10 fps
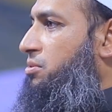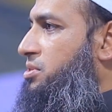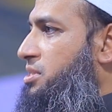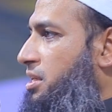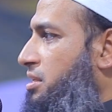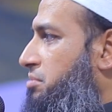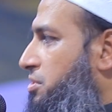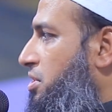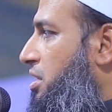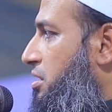করছি এরই
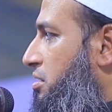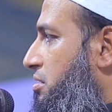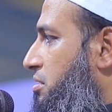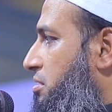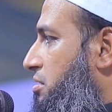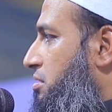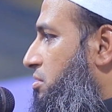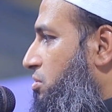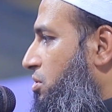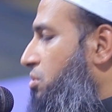ভিতরে
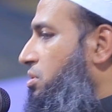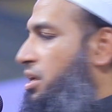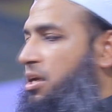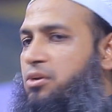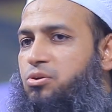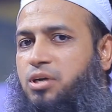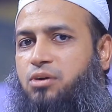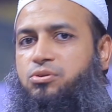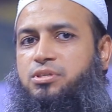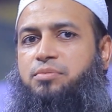কোনো নৌকা নাই নৌকা
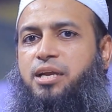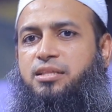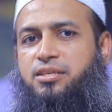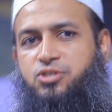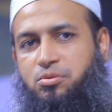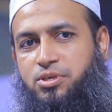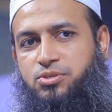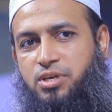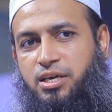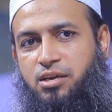খুঁজে বেড়াতেই সময়
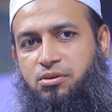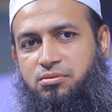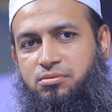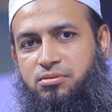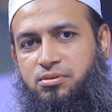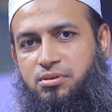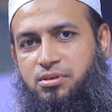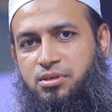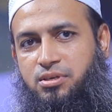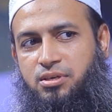চলে গেল
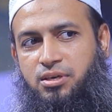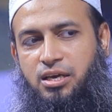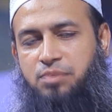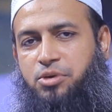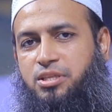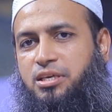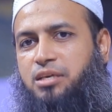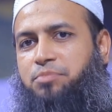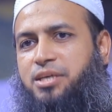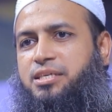এরপর
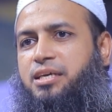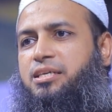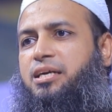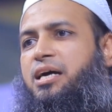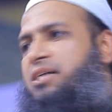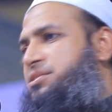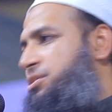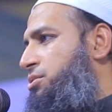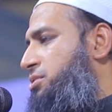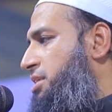দেখি পাশে একটা গাছ
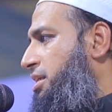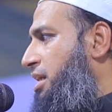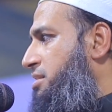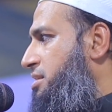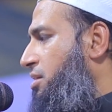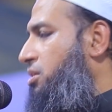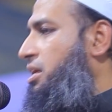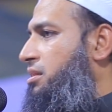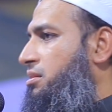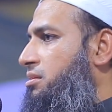ছিল সেই গাছটা
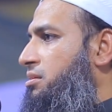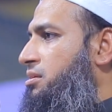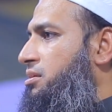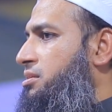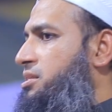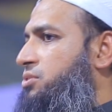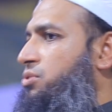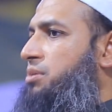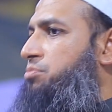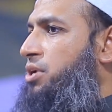হঠাৎ চিত
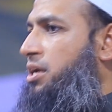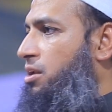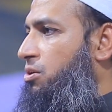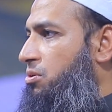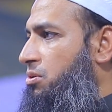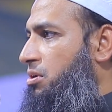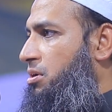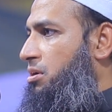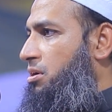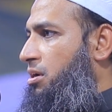হয়ে পড়ে গেল
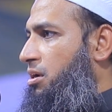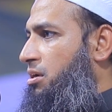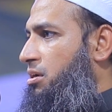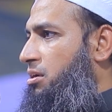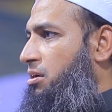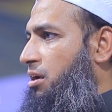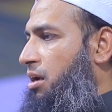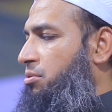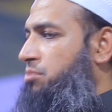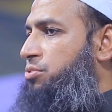
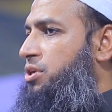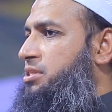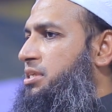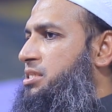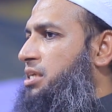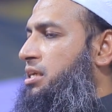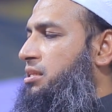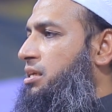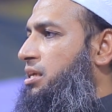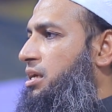এবং পড়ে যে সেখান
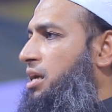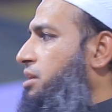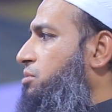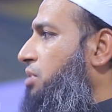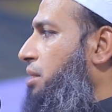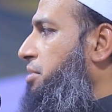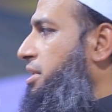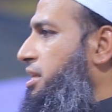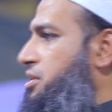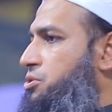থেকে কাঠগুলা
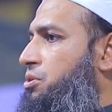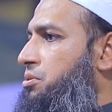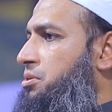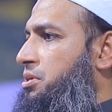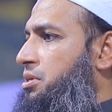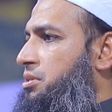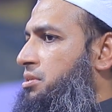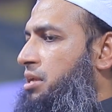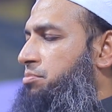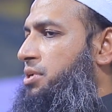বেরিয়ে আসলো
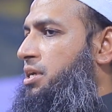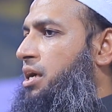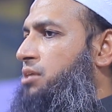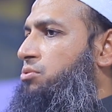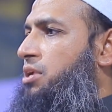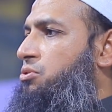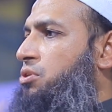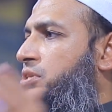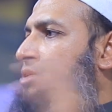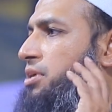তারপরে কাঠগুলা
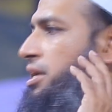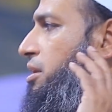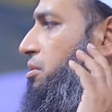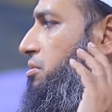তক্তা হয়ে গেল